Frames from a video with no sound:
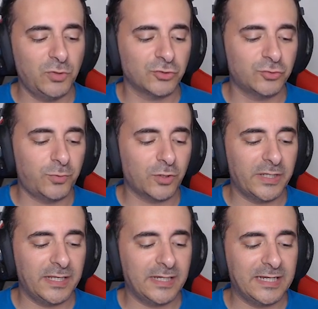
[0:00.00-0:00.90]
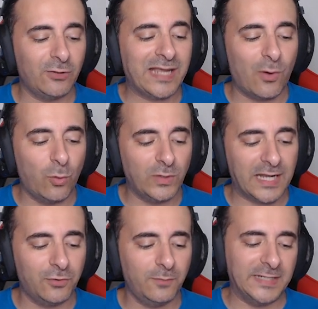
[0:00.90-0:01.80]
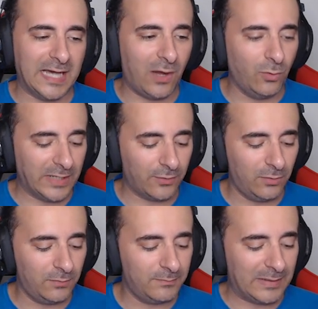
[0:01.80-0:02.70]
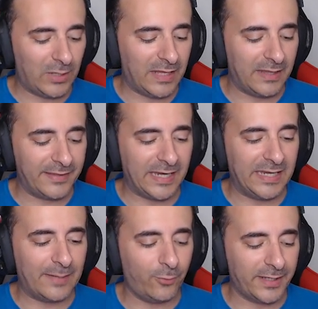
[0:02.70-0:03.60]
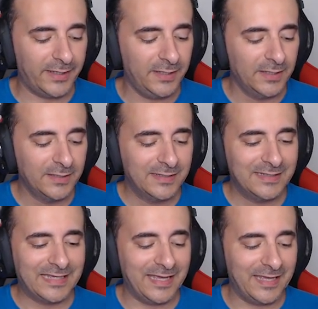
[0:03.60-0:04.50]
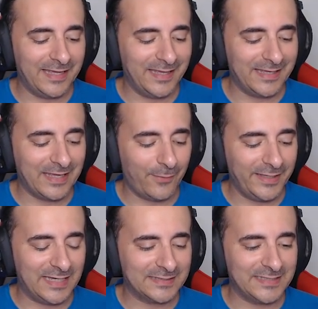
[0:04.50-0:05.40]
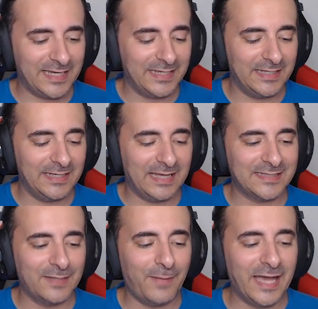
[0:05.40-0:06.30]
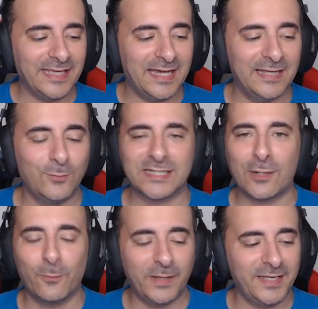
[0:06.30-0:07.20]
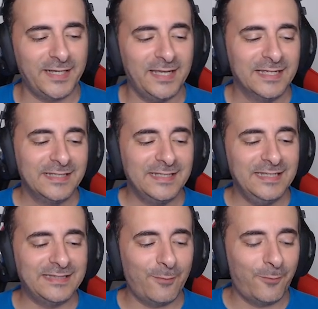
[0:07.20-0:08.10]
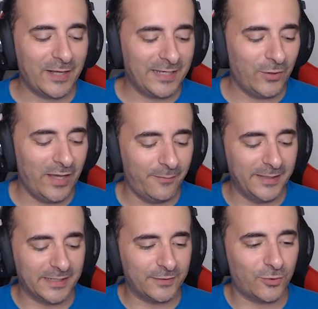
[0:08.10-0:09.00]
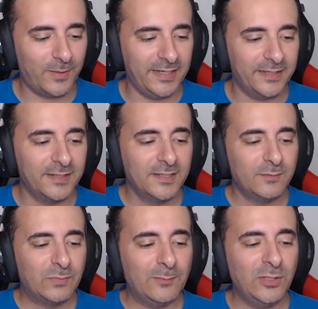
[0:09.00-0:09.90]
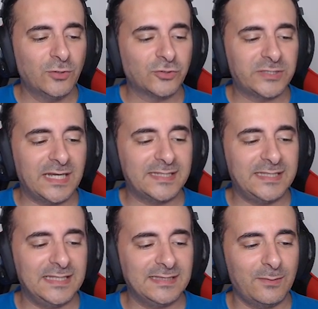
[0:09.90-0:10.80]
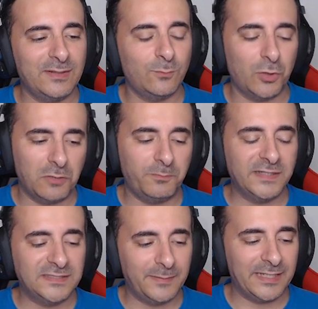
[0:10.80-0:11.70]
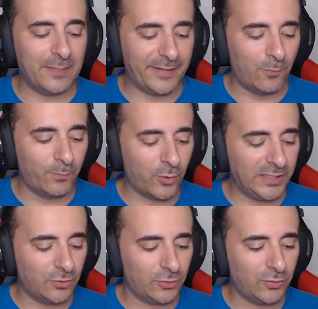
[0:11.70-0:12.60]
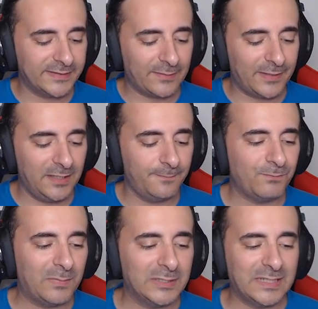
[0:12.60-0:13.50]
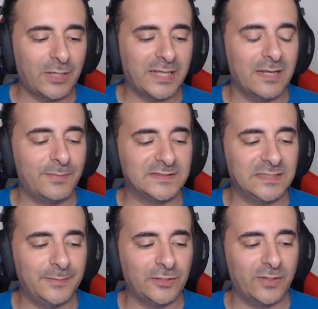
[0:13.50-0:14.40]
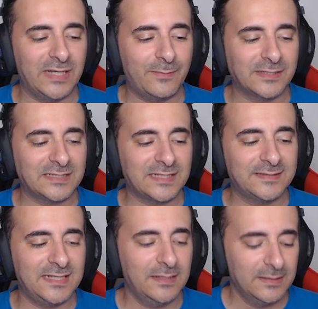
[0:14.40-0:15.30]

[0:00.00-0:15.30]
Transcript: Bueno, eh, creo que a una no, mira, a una no. Vamos a dejarla por ahí, que, vaya hacia el, hacia el más allá nuestra compañera. Y traemos por aquí los esbirritos, ¿vale? Podemos incluso tirar el gigante, bueno, el príncipe que pega un poquito, no está mal. Vamos a tirar por aquí el principito en la parte trasera.